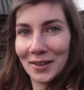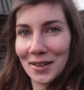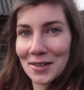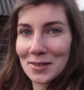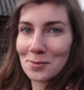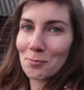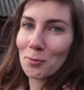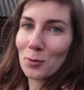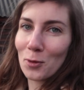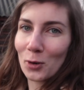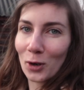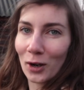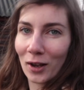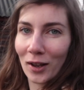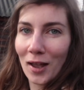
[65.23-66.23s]
для
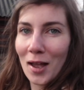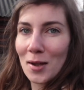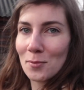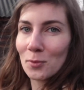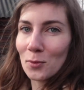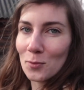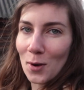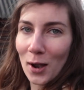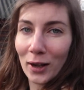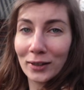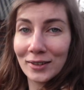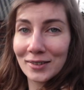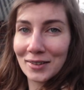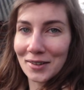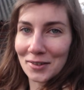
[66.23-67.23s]
сбора
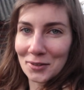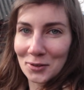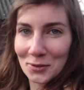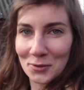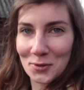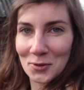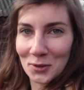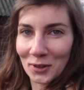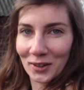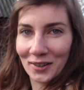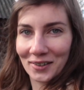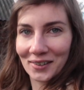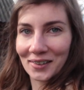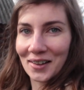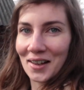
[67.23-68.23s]
бумаги, картона,
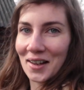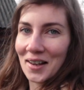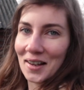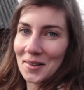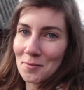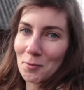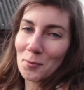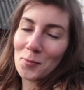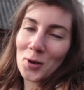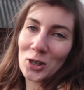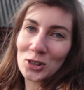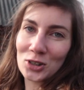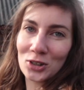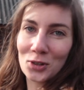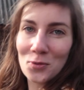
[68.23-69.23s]

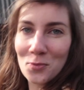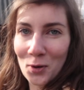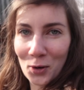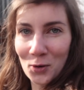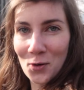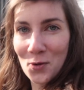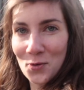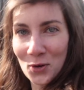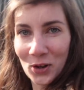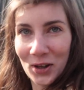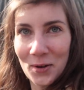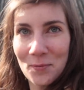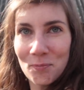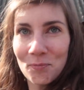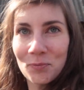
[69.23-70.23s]
бумажных
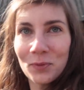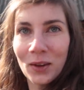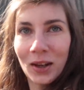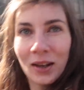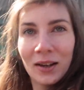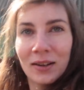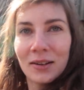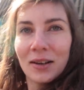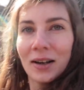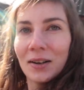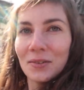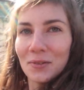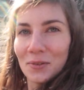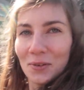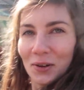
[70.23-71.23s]
упаковок.
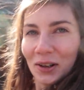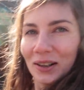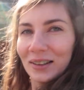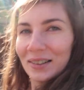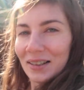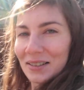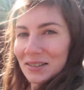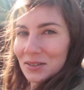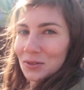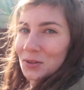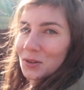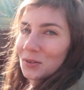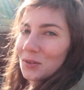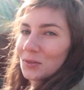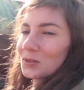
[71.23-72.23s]
Ой, как
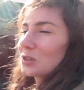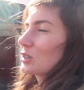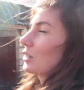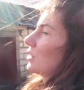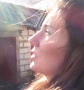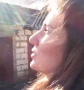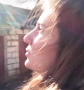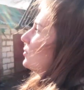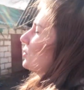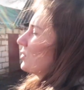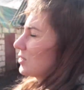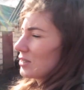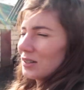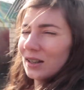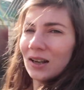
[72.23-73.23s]
здорово вышло
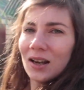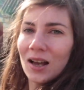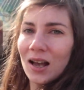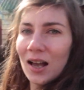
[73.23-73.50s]
солнце.